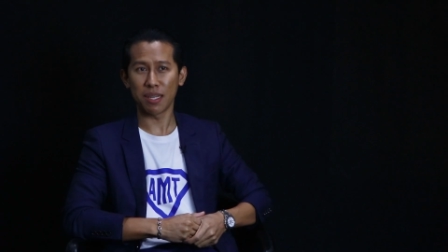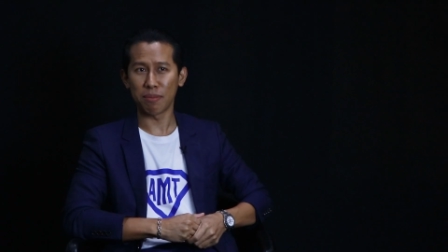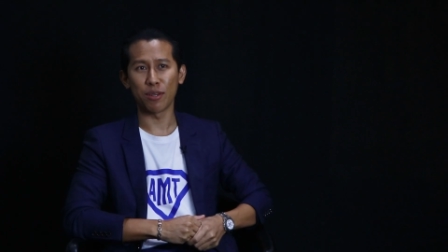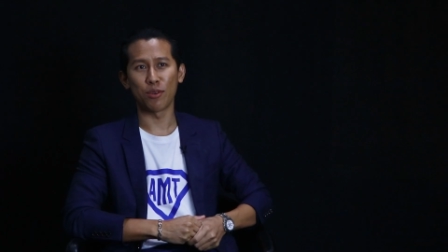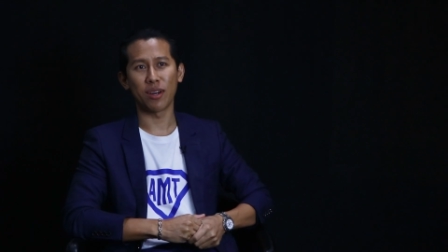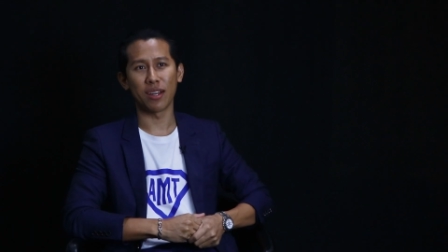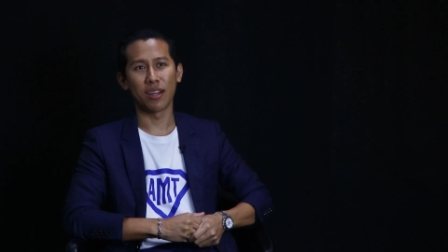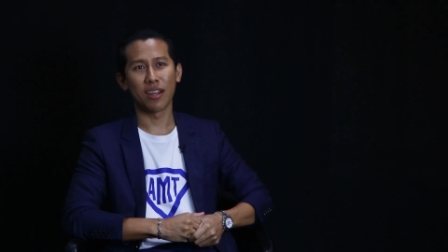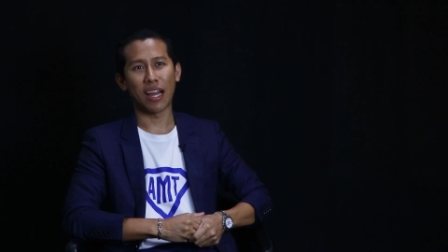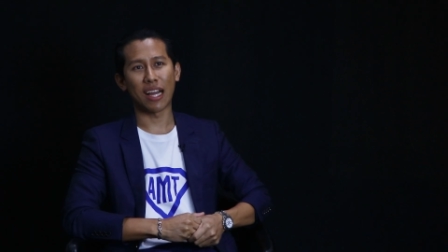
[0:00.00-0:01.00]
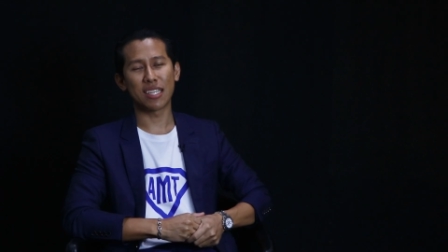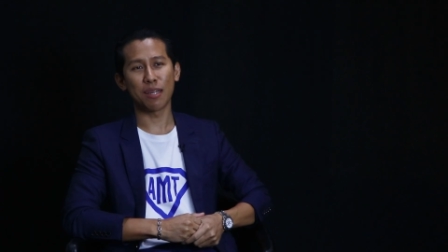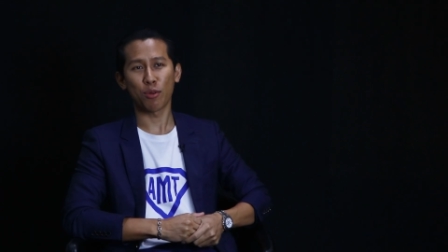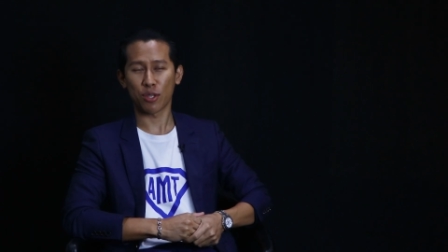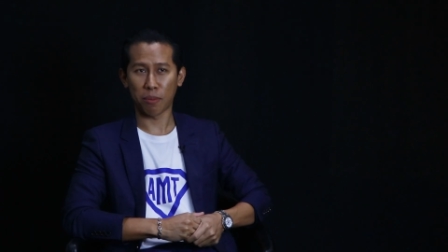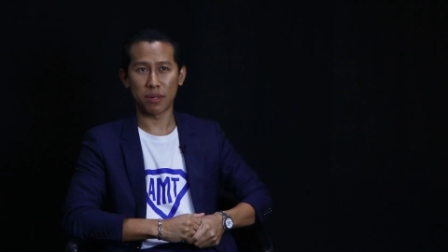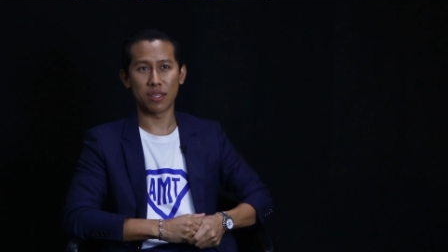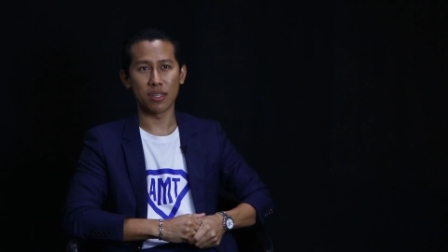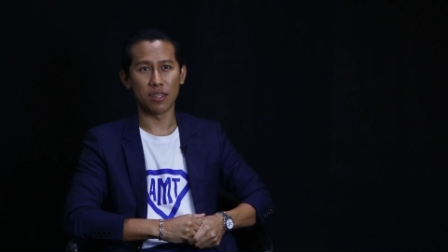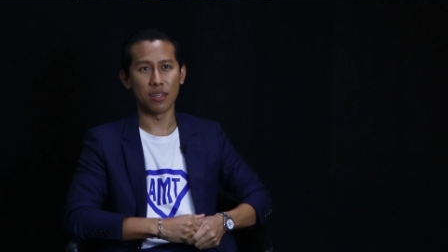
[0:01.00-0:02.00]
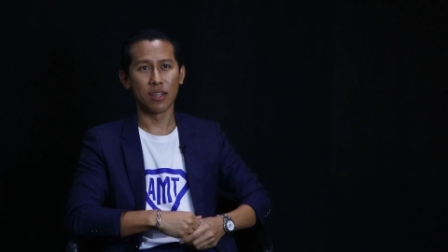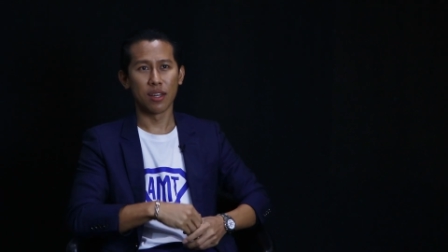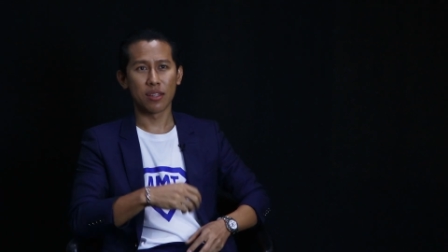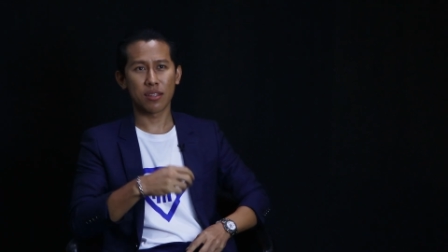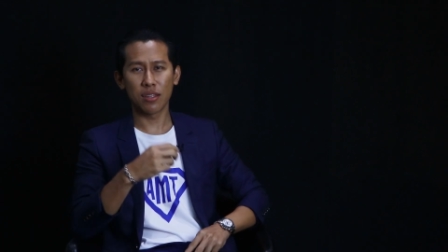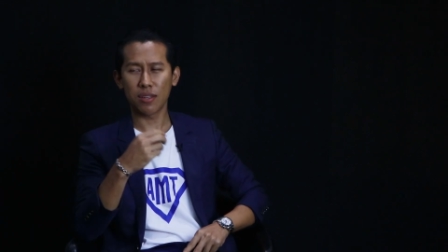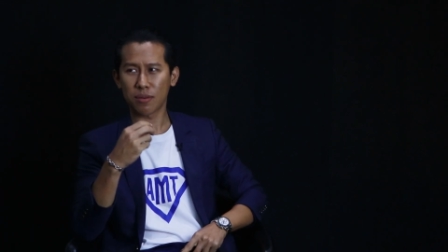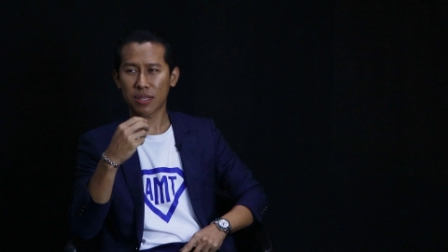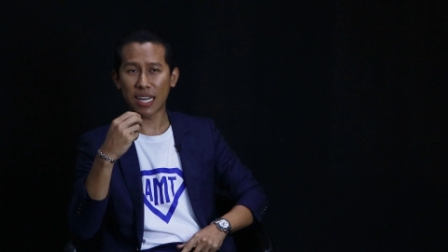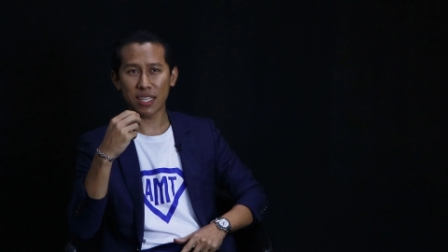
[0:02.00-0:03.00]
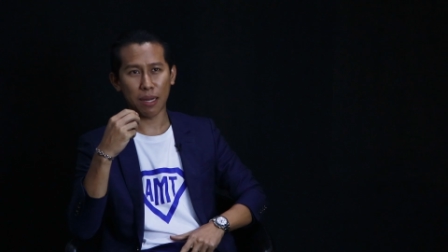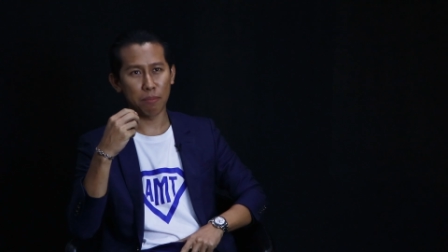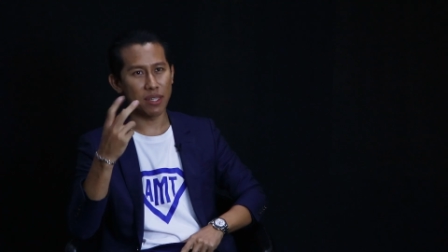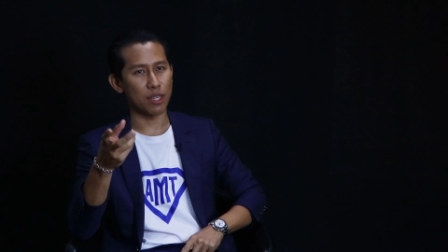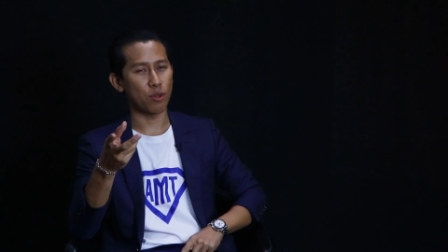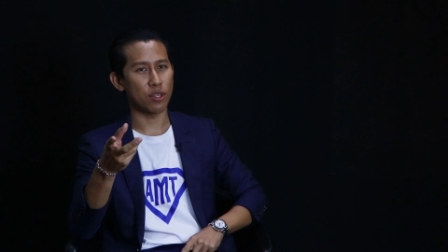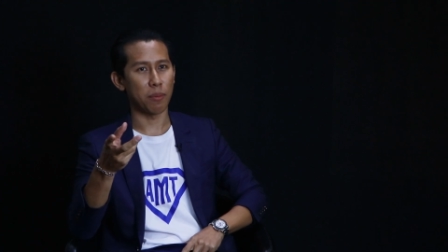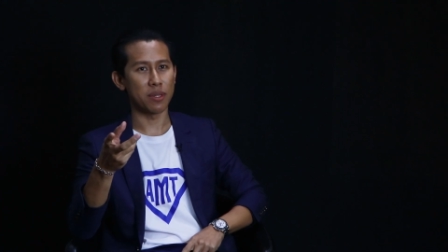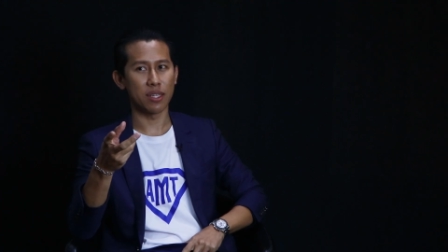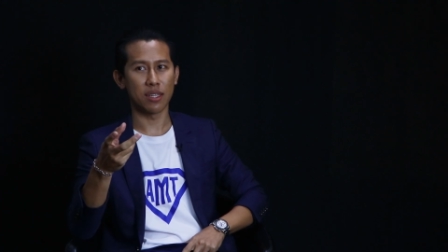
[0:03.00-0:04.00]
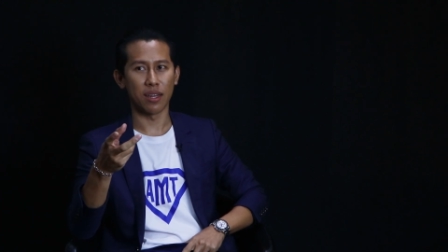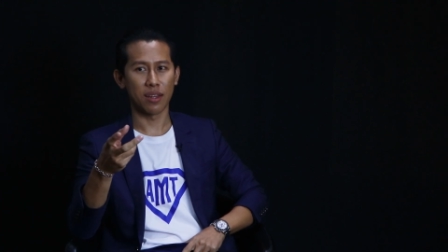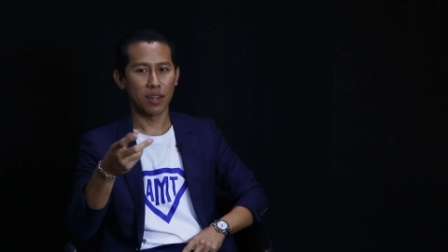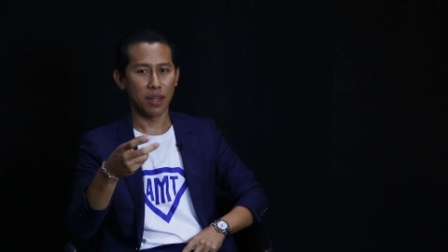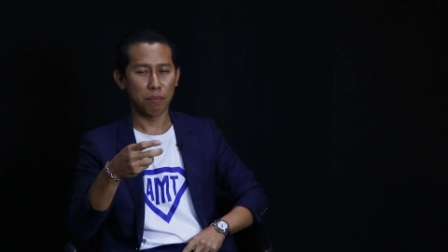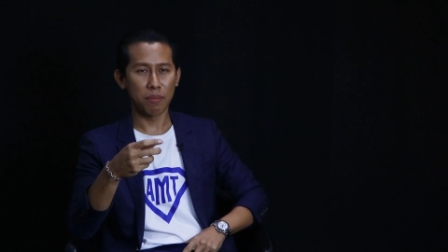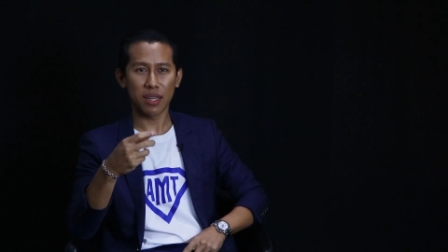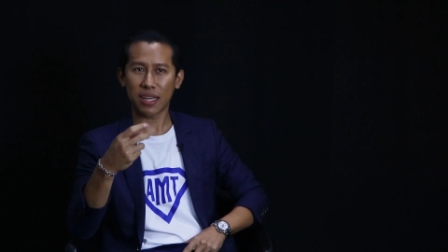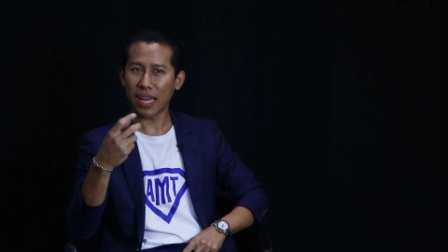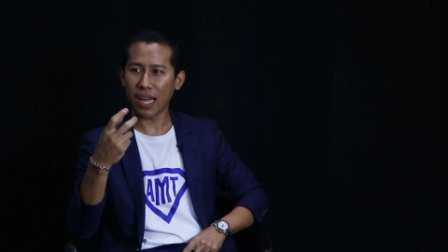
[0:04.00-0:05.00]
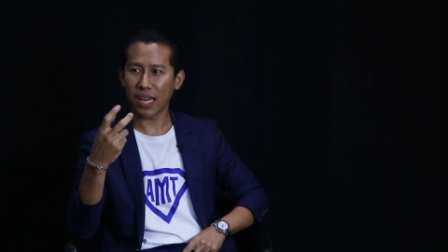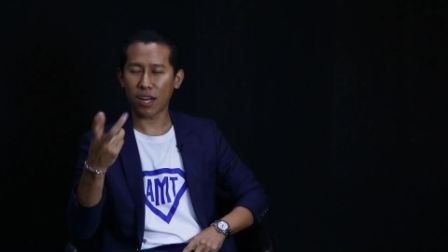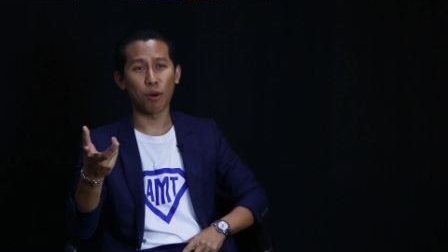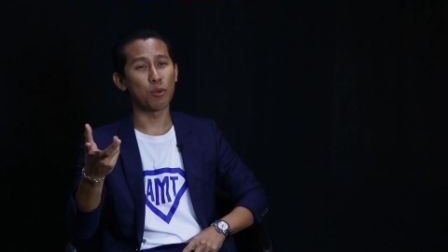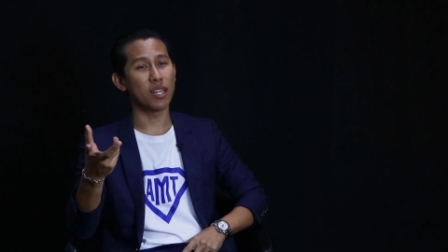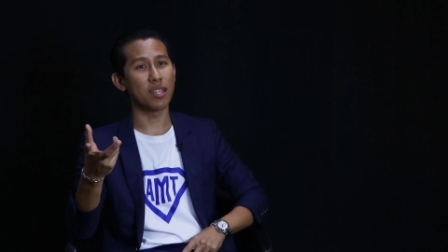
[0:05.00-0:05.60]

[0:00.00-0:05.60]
ชีพนี้อยู่ด้วย อาชีพตรวจสอบบัญชี ซึ่งถ้าจะทำพิเศษตรวจสอบบัญชีเนี่ยมีแค่คอมพิวเต